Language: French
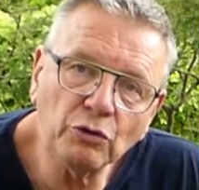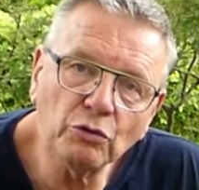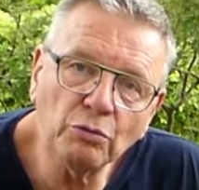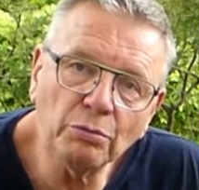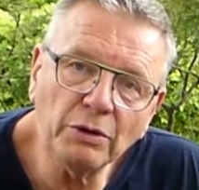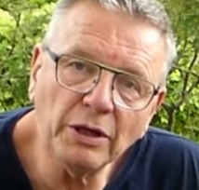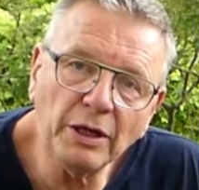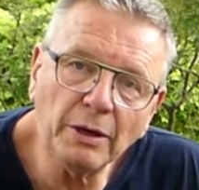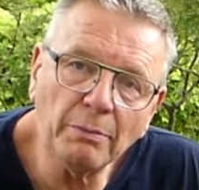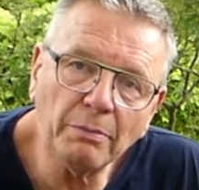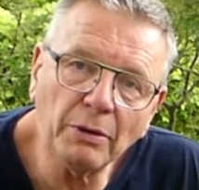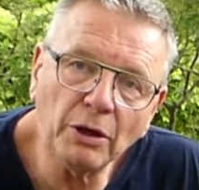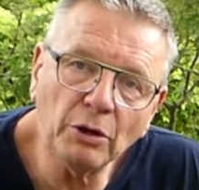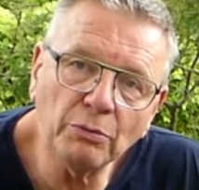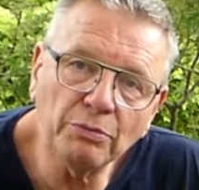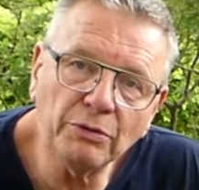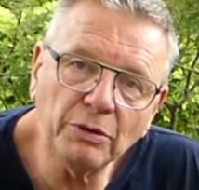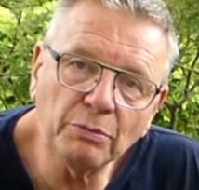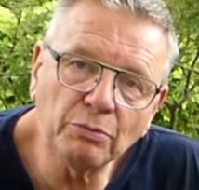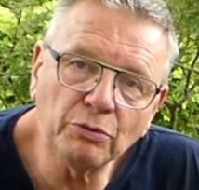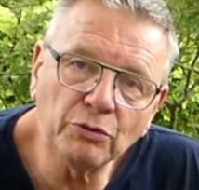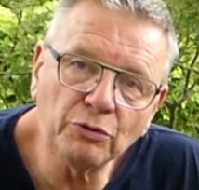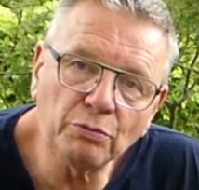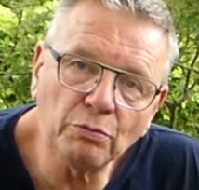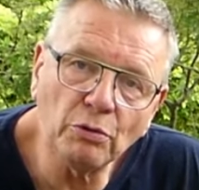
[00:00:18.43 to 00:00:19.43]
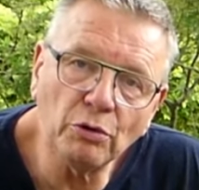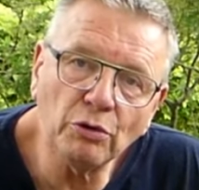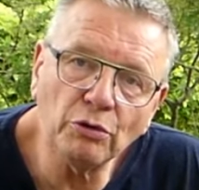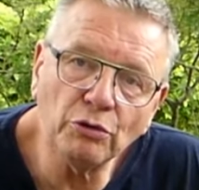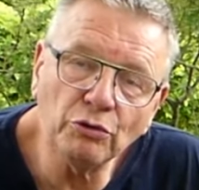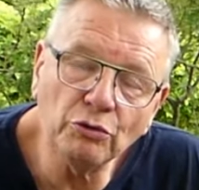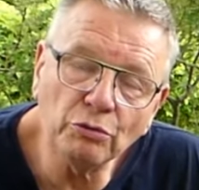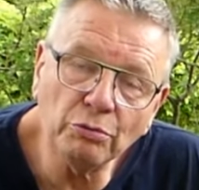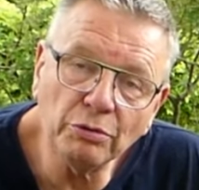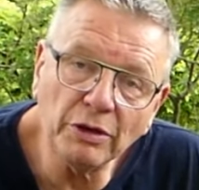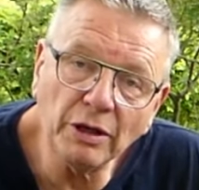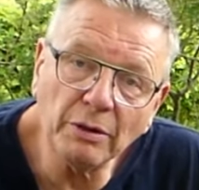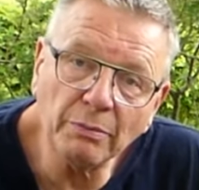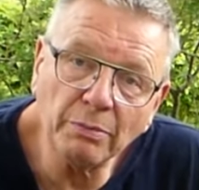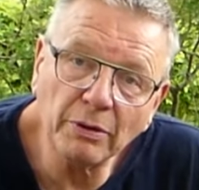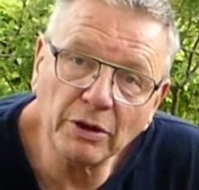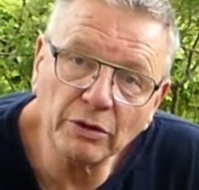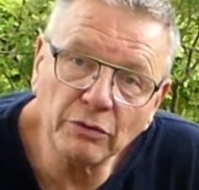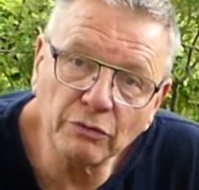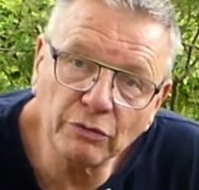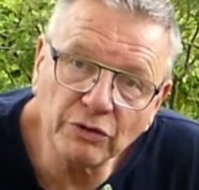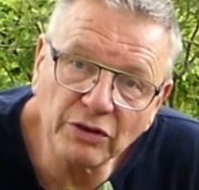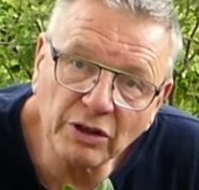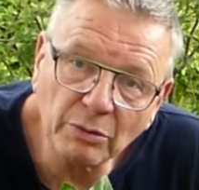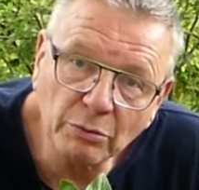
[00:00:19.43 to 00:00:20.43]
N'oubliez pas le petit pouce bleu, n'oubliez pas
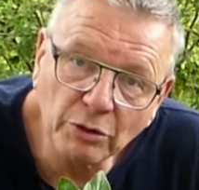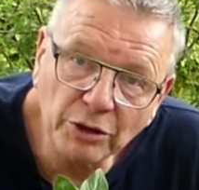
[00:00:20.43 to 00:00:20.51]
de vous